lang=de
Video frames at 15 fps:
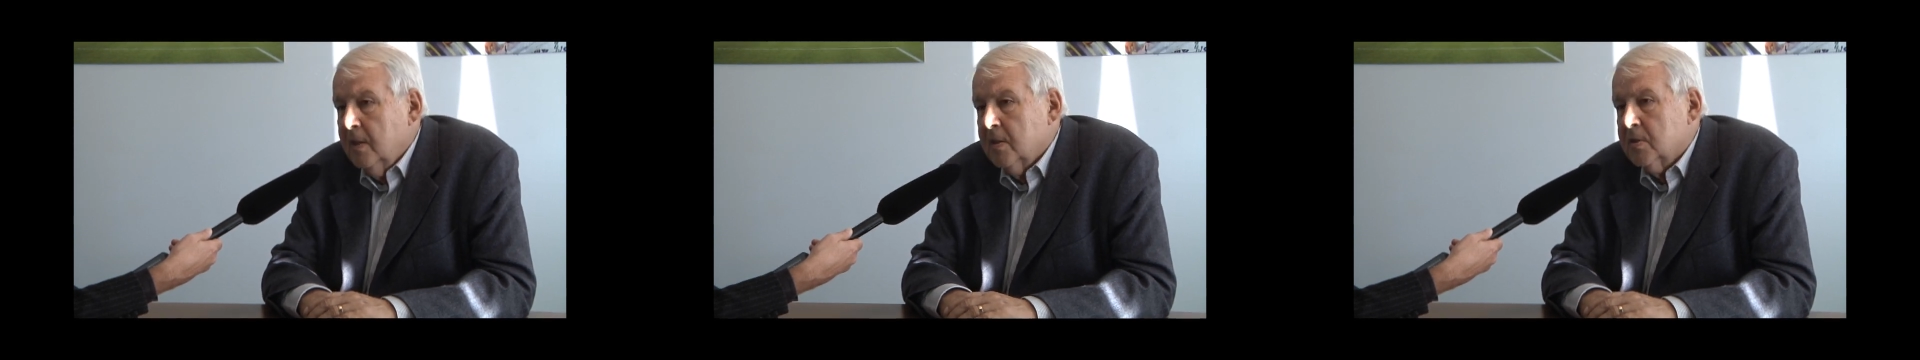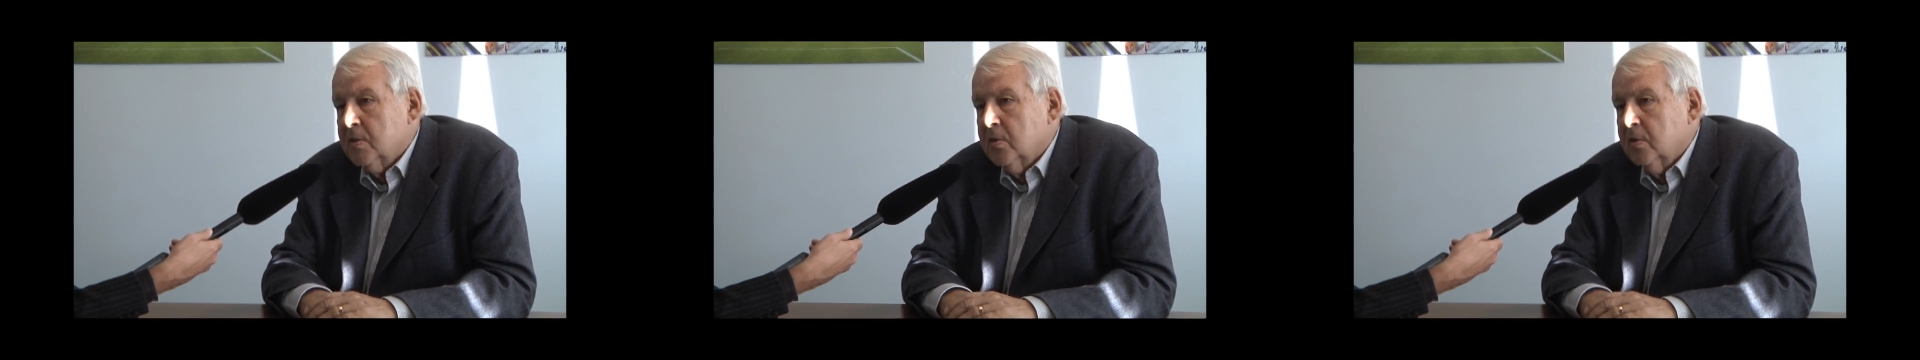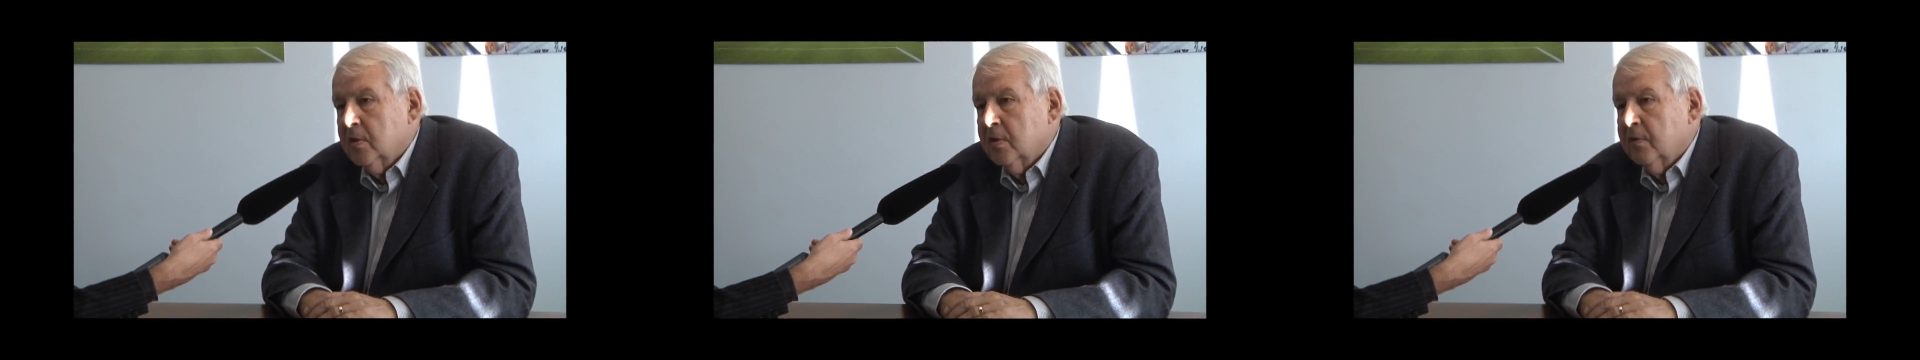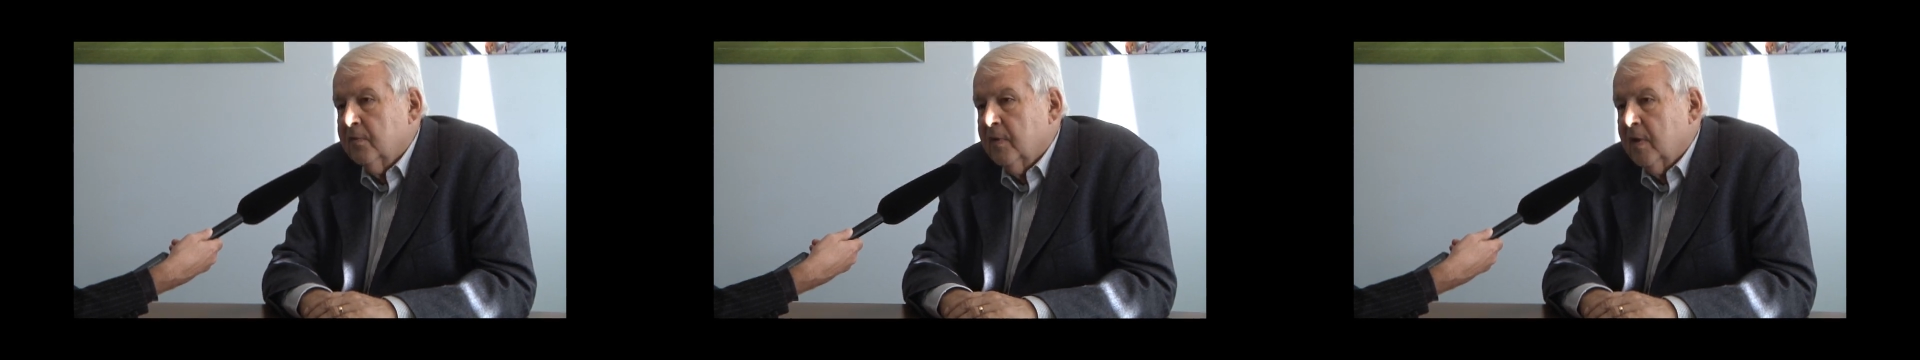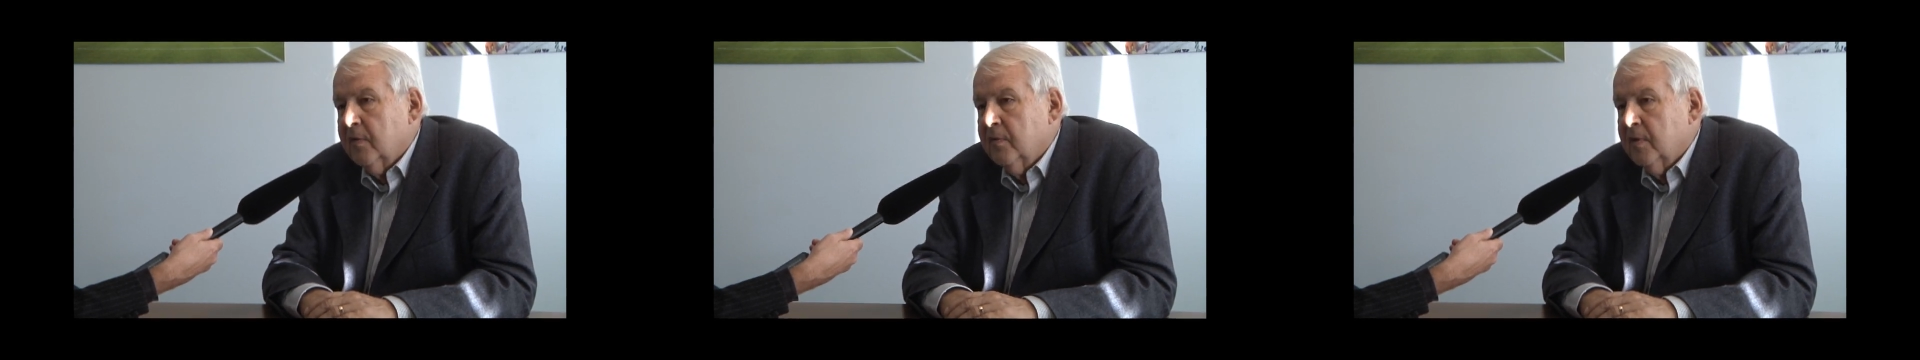sondern
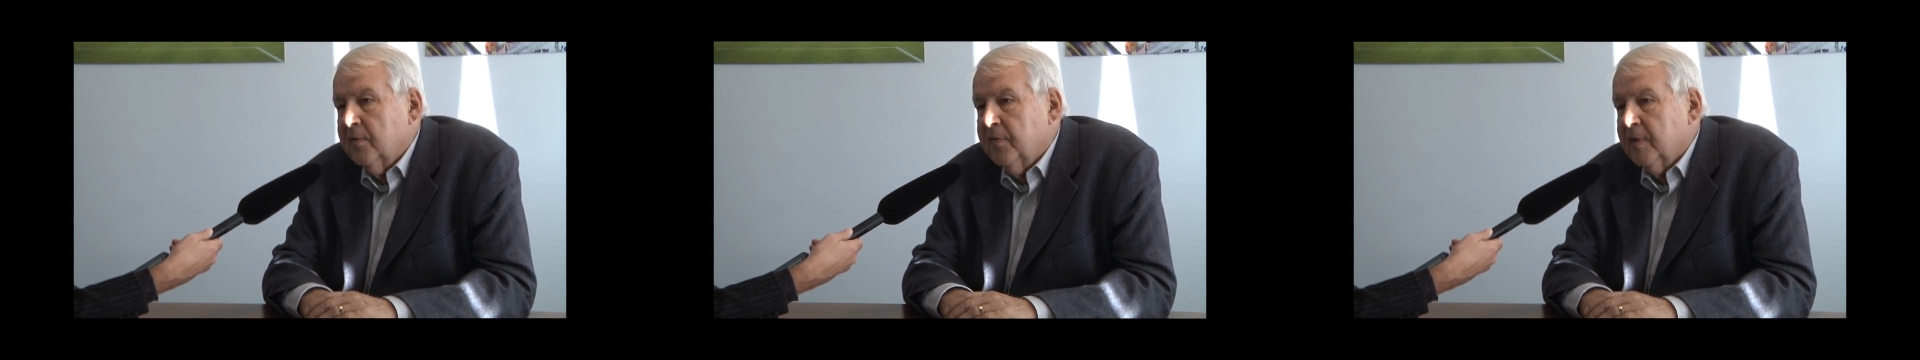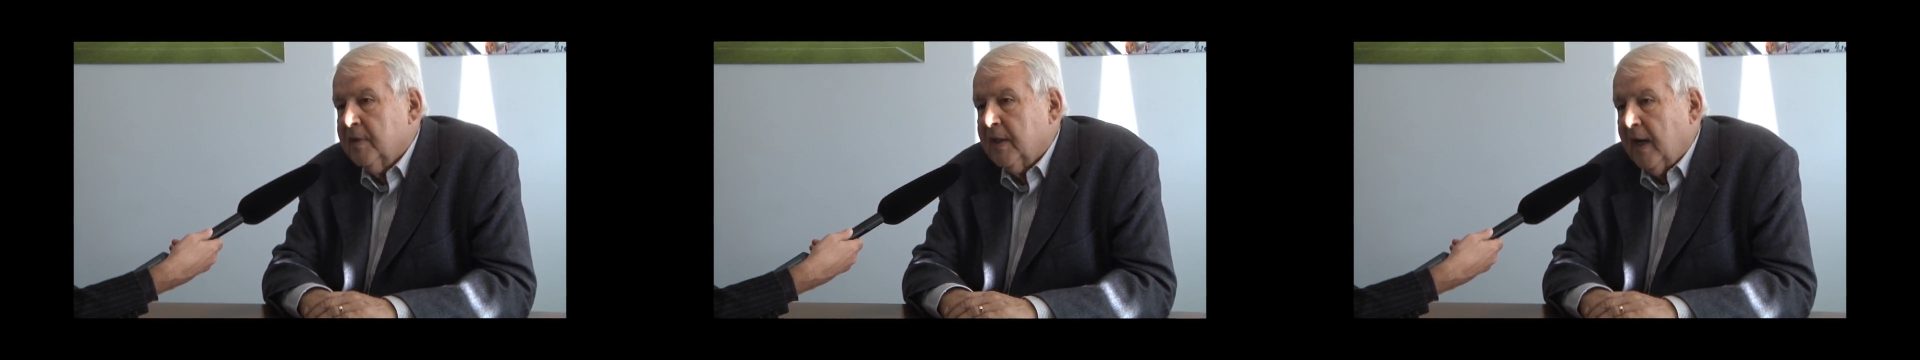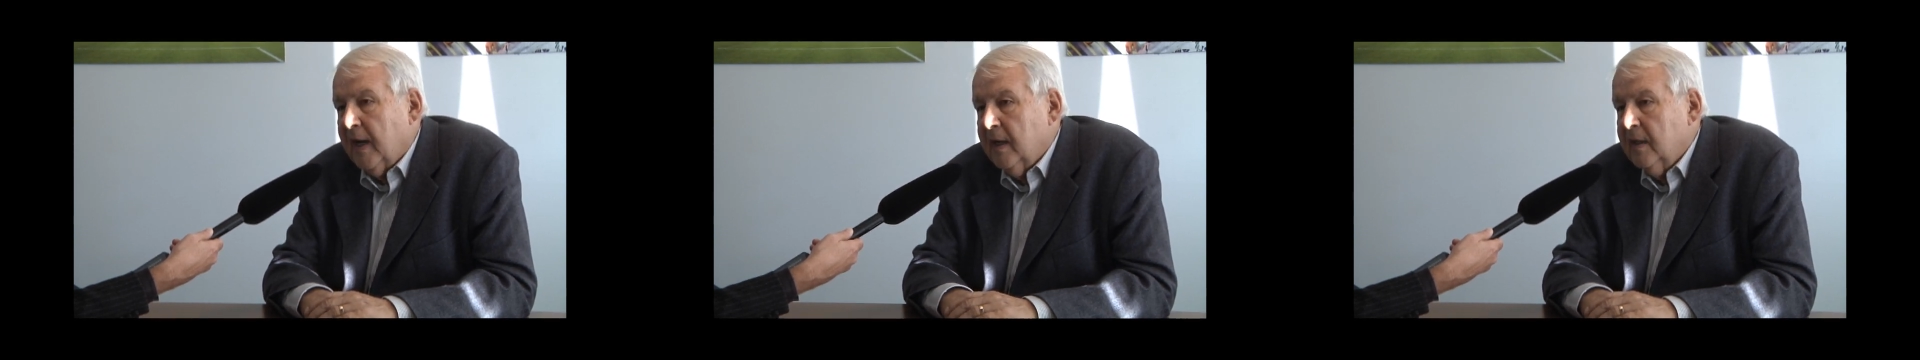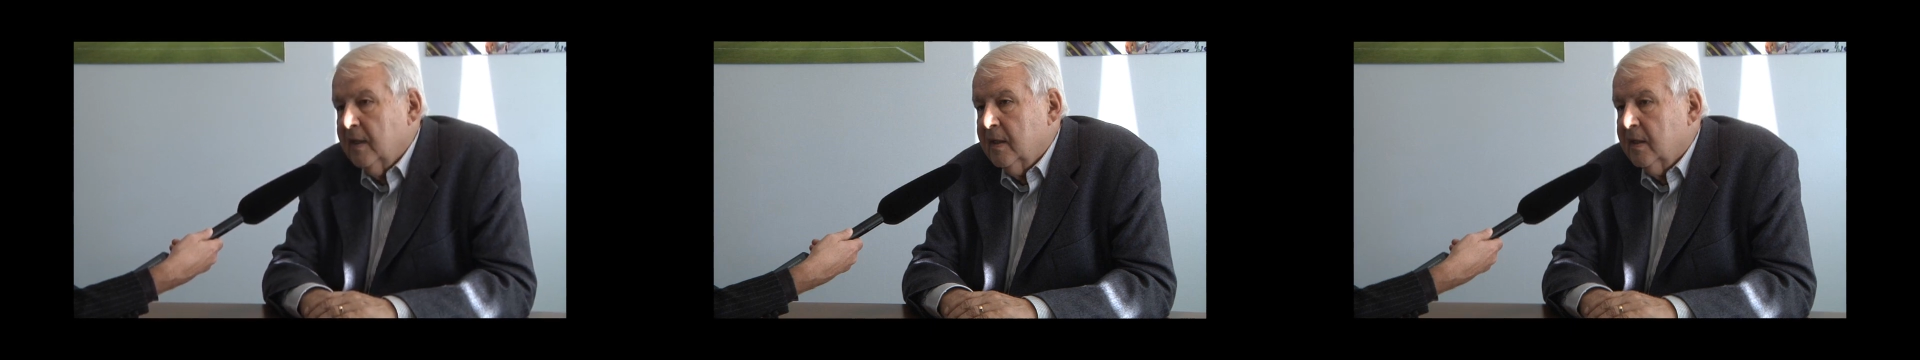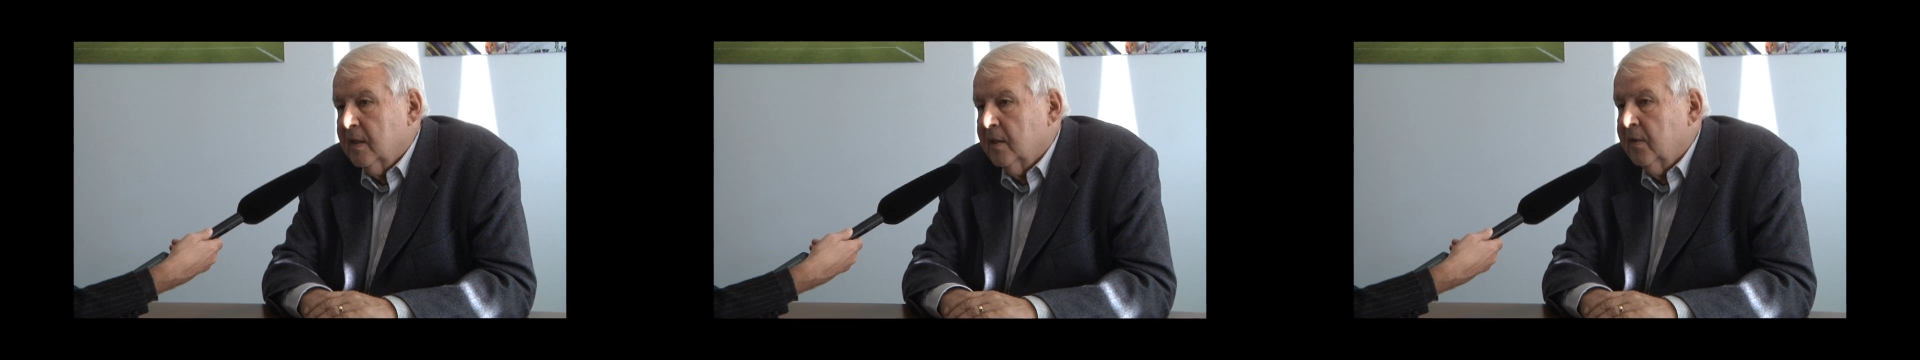weil wir
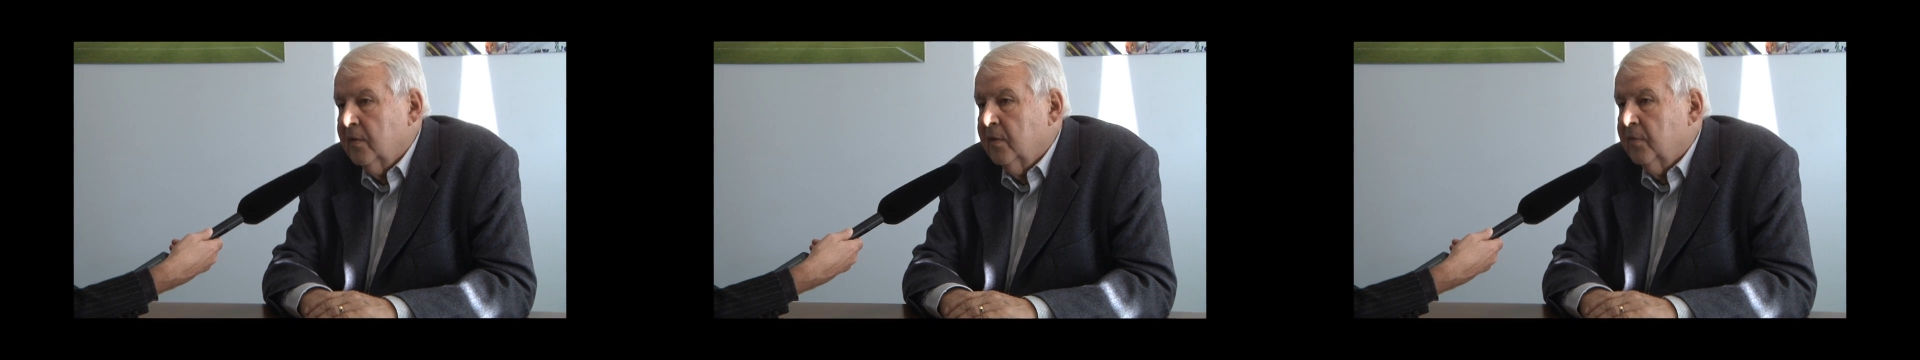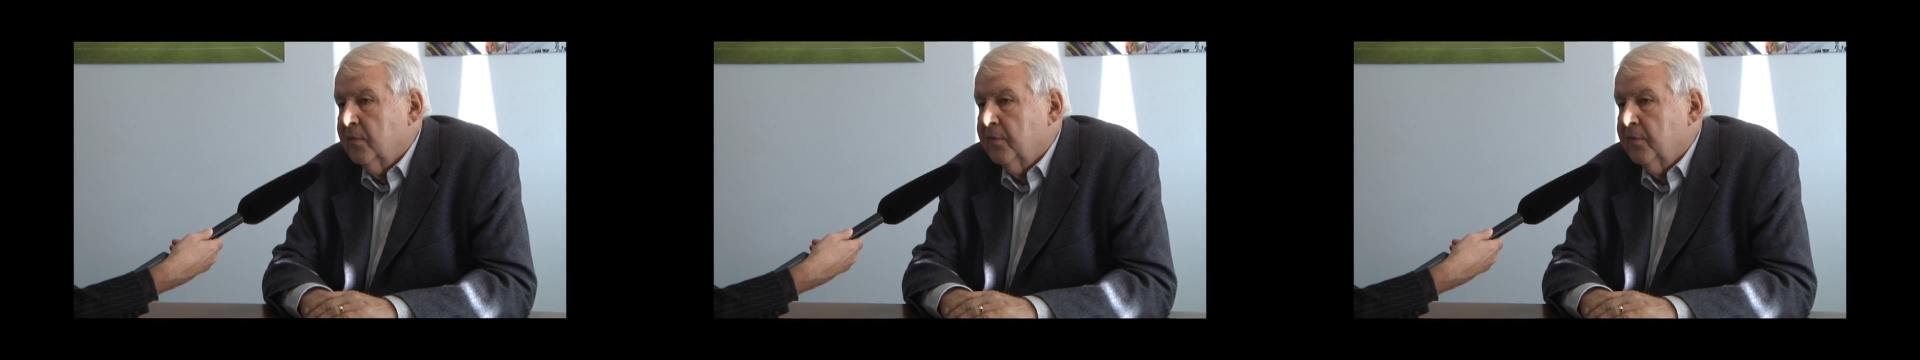vertragliche